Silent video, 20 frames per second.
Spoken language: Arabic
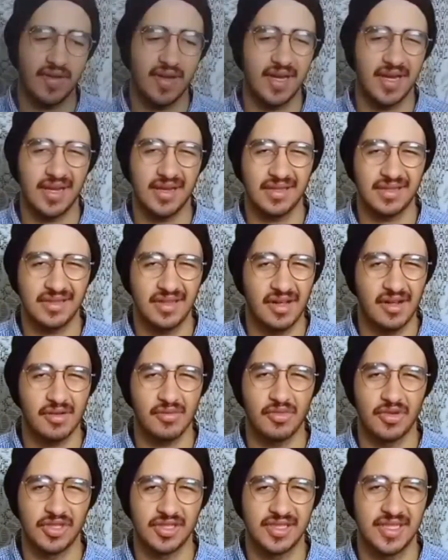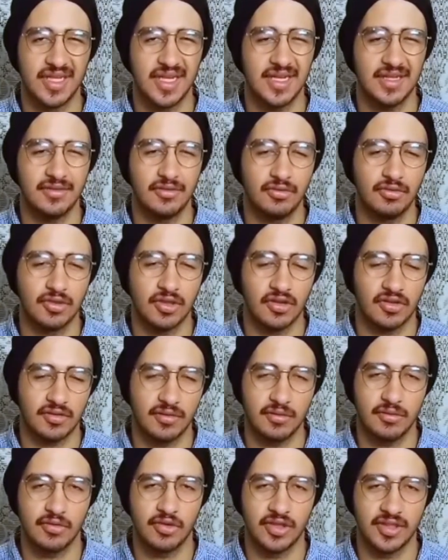فظهر معتاد
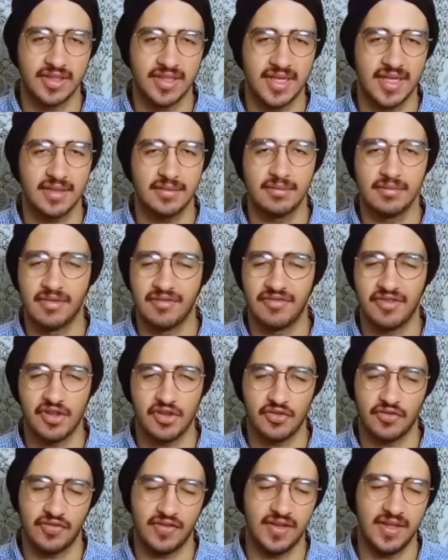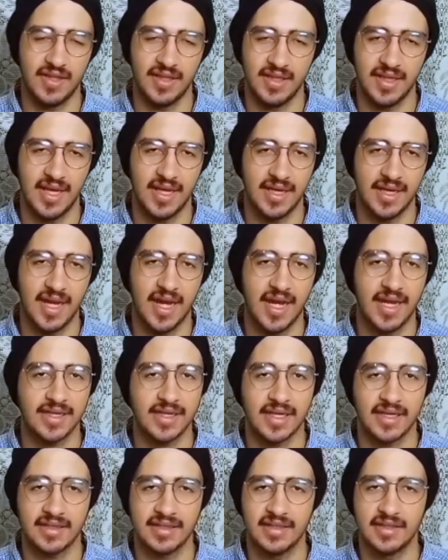وتصميم معتاد مفيش فيه يعني
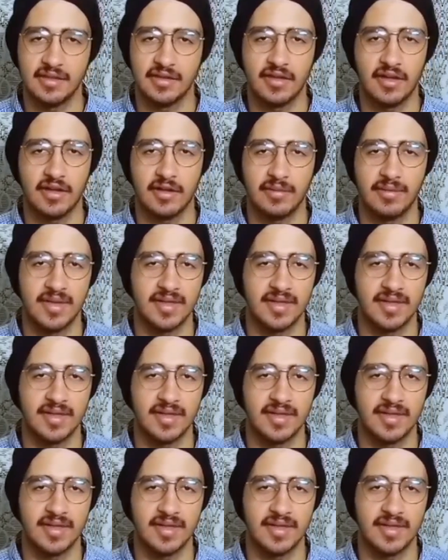حاجة جديدة ظهر